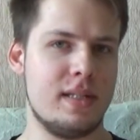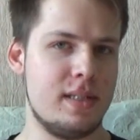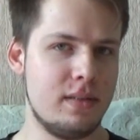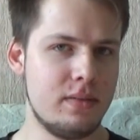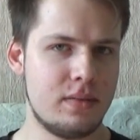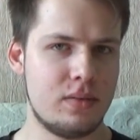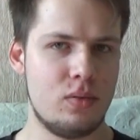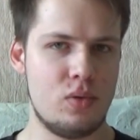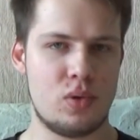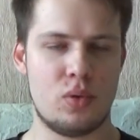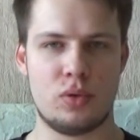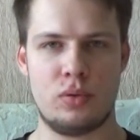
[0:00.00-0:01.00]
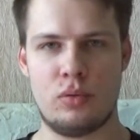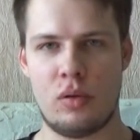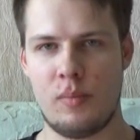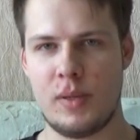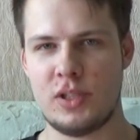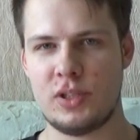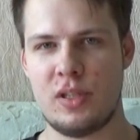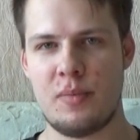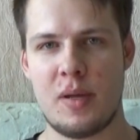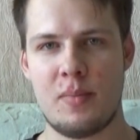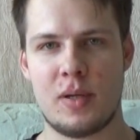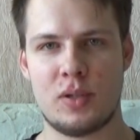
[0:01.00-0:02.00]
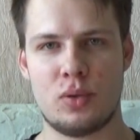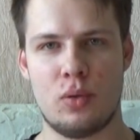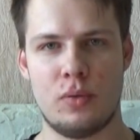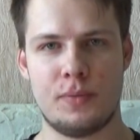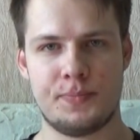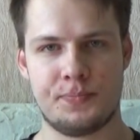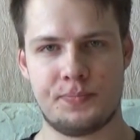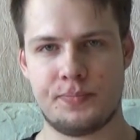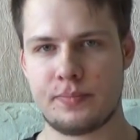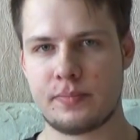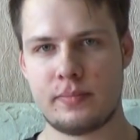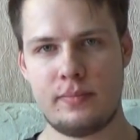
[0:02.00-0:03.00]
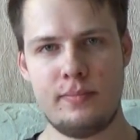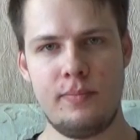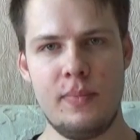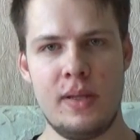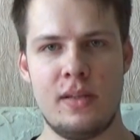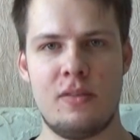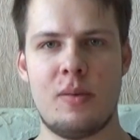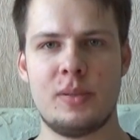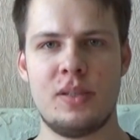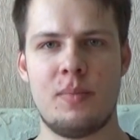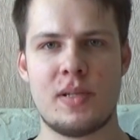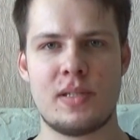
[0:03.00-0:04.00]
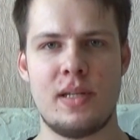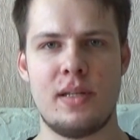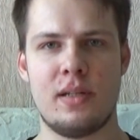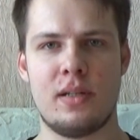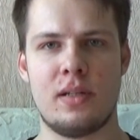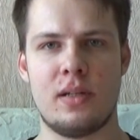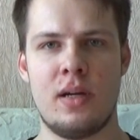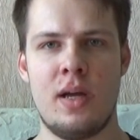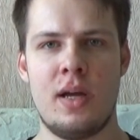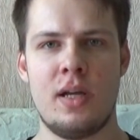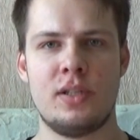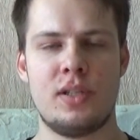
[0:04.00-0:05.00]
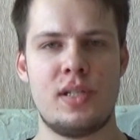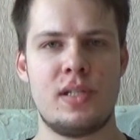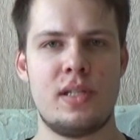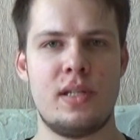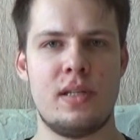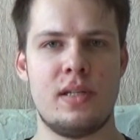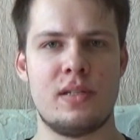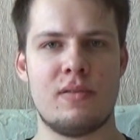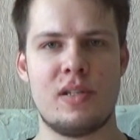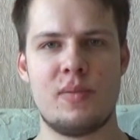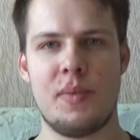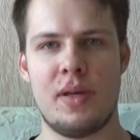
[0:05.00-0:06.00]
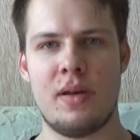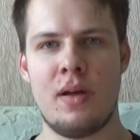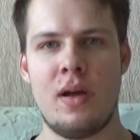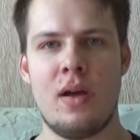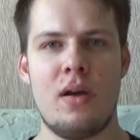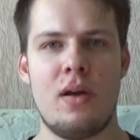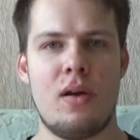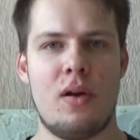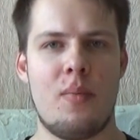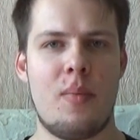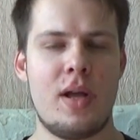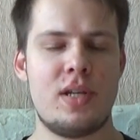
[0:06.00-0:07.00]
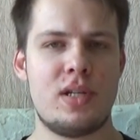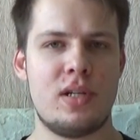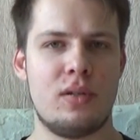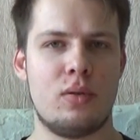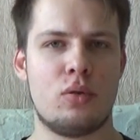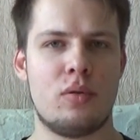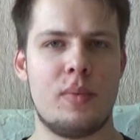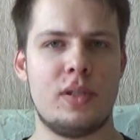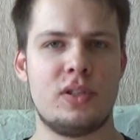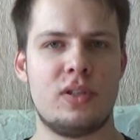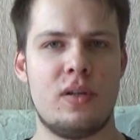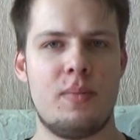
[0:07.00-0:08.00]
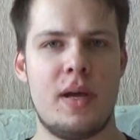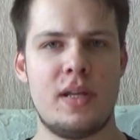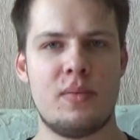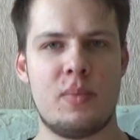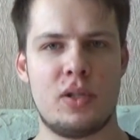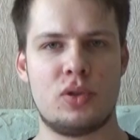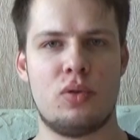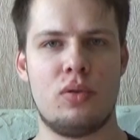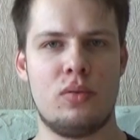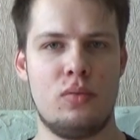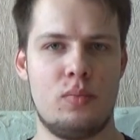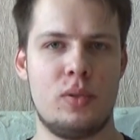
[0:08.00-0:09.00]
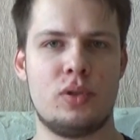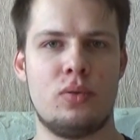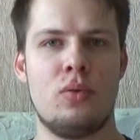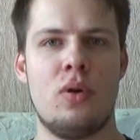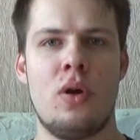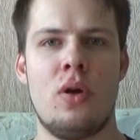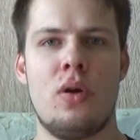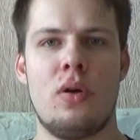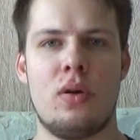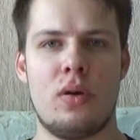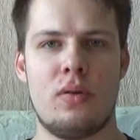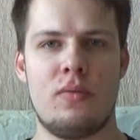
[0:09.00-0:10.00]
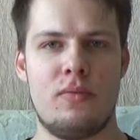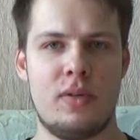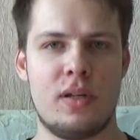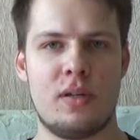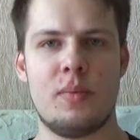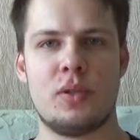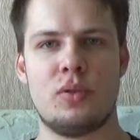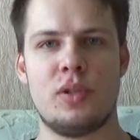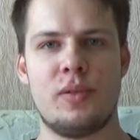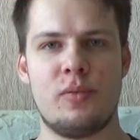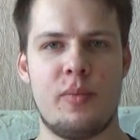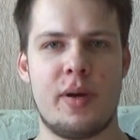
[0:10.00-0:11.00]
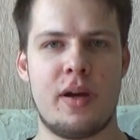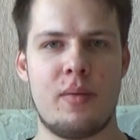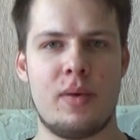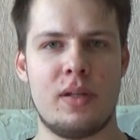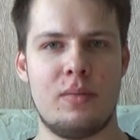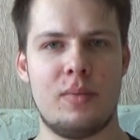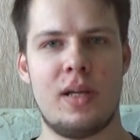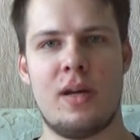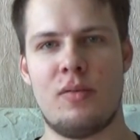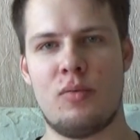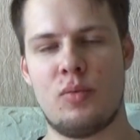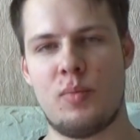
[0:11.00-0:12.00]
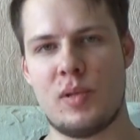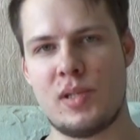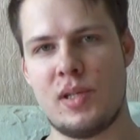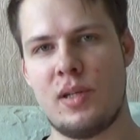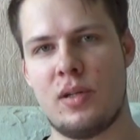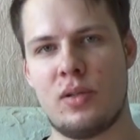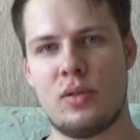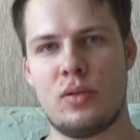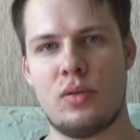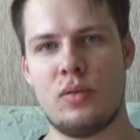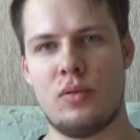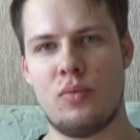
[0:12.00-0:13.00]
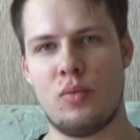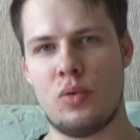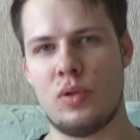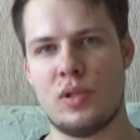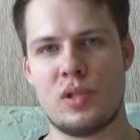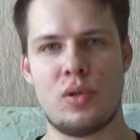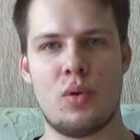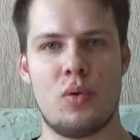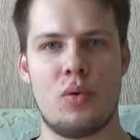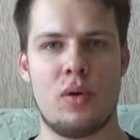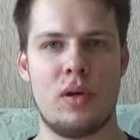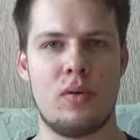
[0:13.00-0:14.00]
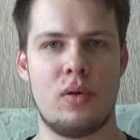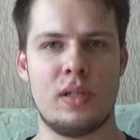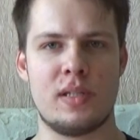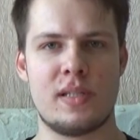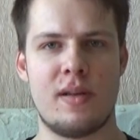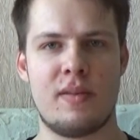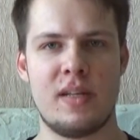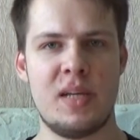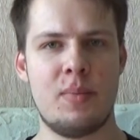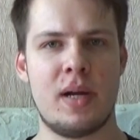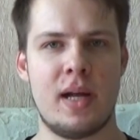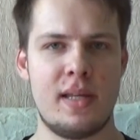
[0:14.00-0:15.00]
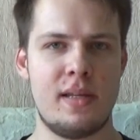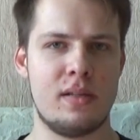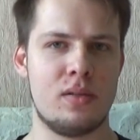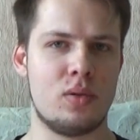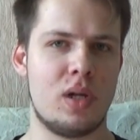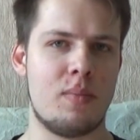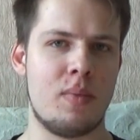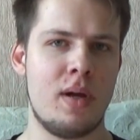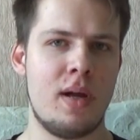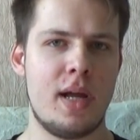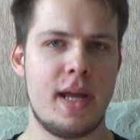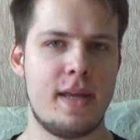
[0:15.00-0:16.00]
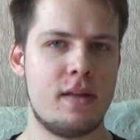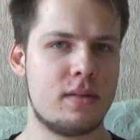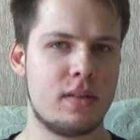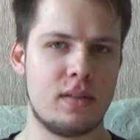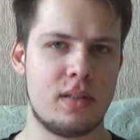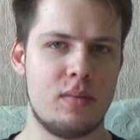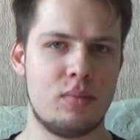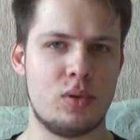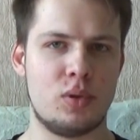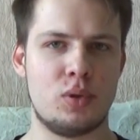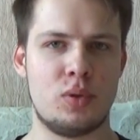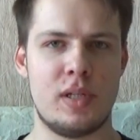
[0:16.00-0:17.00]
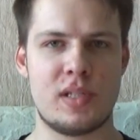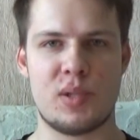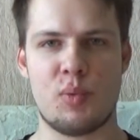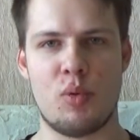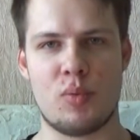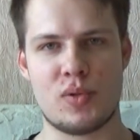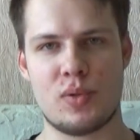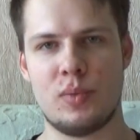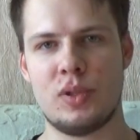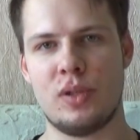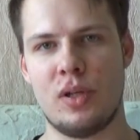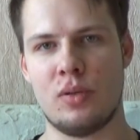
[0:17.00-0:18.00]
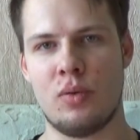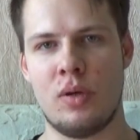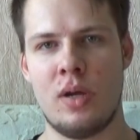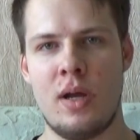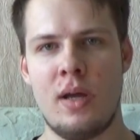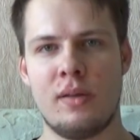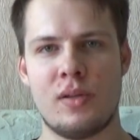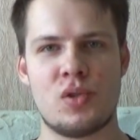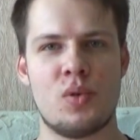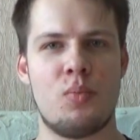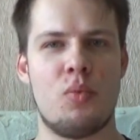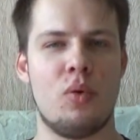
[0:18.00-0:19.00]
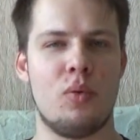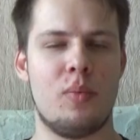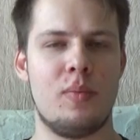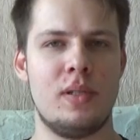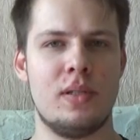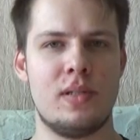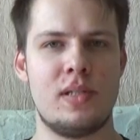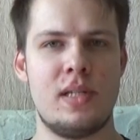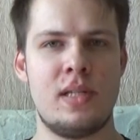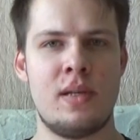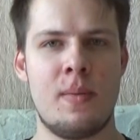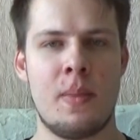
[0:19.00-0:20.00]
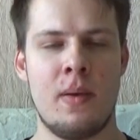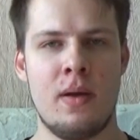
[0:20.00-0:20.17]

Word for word: То есть тоже тотал меньше 3,5 прошел. Да и вообще последних э, шести из восьми э, матчей Тоттенхэм Манчестер 5 прошел ну, между, э, в играх между этими двумя командами. Да, вот последних двух из трех эта ставка не проходила, но там Эвертон каким-то чудесным образом 4-0 на своем поле победил Сити.